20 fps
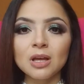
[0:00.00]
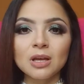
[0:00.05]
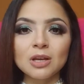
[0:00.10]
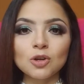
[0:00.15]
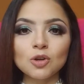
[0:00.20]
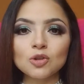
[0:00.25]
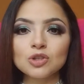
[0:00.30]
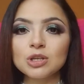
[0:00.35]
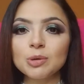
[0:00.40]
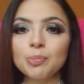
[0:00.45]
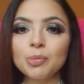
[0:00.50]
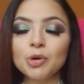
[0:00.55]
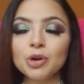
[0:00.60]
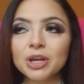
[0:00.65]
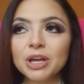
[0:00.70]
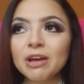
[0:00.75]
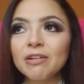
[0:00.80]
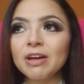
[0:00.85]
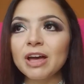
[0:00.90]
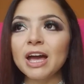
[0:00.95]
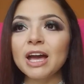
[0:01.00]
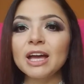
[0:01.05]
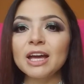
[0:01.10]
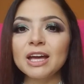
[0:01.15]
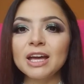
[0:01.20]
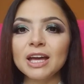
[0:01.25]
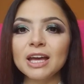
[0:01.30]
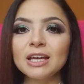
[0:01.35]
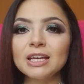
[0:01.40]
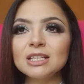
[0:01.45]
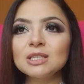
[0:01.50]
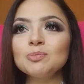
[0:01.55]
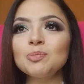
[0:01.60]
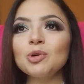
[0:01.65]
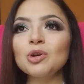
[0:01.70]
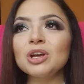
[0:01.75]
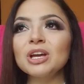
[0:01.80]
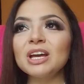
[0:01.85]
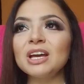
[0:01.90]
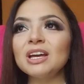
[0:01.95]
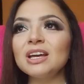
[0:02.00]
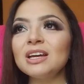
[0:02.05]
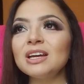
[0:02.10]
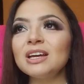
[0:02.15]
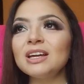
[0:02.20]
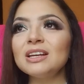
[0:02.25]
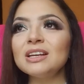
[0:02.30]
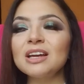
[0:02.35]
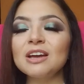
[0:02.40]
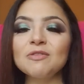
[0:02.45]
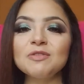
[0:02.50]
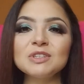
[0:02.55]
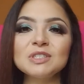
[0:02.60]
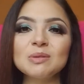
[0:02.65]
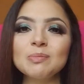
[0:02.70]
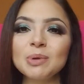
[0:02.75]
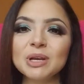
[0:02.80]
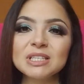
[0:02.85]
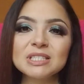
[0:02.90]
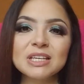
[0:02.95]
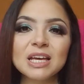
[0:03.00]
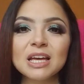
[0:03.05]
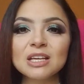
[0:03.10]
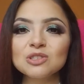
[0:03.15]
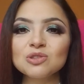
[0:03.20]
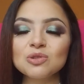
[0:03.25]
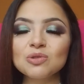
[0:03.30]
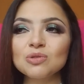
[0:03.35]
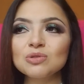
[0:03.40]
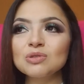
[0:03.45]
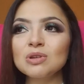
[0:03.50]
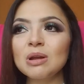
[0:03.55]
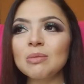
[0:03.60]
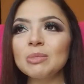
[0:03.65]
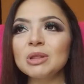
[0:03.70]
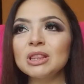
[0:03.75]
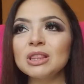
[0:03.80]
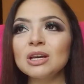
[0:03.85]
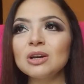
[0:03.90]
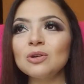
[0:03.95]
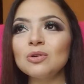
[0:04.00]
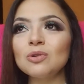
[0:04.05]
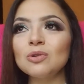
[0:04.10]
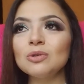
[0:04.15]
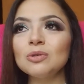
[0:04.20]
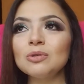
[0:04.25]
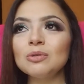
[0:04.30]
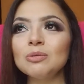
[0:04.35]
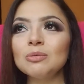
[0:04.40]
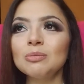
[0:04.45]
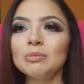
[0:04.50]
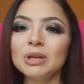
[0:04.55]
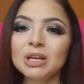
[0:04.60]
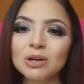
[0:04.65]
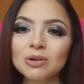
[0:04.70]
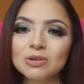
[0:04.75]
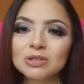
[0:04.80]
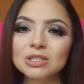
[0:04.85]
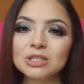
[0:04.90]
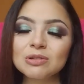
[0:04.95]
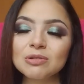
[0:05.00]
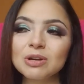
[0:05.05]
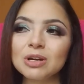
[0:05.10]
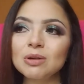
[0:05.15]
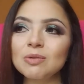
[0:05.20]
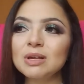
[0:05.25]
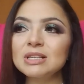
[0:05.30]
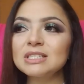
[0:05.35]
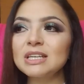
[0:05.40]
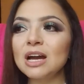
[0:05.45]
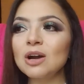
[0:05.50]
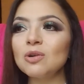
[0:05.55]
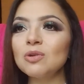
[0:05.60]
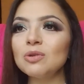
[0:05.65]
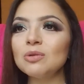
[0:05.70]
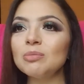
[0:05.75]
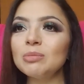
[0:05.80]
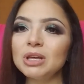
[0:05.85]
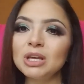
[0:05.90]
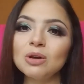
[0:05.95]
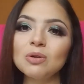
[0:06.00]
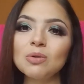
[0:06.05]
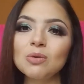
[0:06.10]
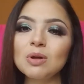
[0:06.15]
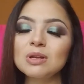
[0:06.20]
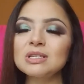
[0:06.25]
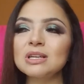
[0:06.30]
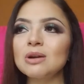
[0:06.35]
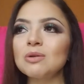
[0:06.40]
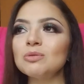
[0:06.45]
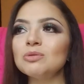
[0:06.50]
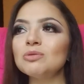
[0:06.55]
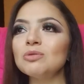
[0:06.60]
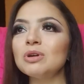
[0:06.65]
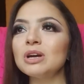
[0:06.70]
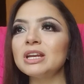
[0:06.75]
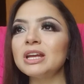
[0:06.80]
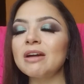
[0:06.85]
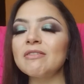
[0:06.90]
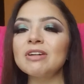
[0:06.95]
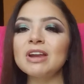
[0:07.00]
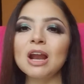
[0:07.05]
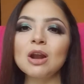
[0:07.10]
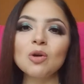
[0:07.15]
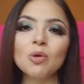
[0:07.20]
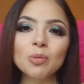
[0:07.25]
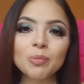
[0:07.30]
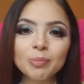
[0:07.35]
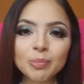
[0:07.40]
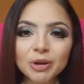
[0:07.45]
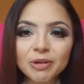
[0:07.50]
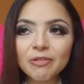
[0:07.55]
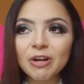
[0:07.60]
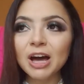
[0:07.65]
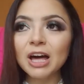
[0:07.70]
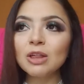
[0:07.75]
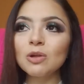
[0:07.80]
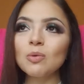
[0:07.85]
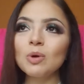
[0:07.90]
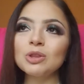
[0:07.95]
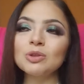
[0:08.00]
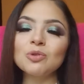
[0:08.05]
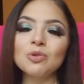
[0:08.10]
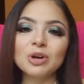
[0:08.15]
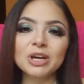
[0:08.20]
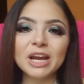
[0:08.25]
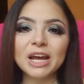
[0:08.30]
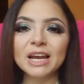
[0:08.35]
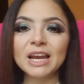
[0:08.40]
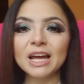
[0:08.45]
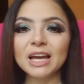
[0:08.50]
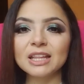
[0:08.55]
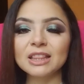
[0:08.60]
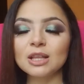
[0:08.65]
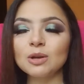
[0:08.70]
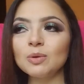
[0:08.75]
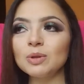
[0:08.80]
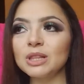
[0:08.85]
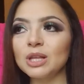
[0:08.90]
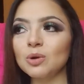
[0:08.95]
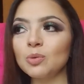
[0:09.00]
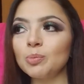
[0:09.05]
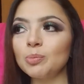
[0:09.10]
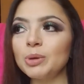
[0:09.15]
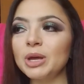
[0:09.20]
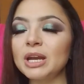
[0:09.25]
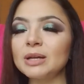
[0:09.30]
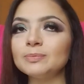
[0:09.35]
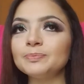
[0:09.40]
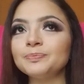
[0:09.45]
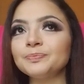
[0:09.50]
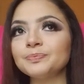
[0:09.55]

no sé por qué, ¿verdad? X porque el jefe siempre hacía eso no solamente conmigo, sino que lo hacía conmigo, lo hacía cuando quería ver algo en privado, cuando no quería que la gente lo interrumpiera.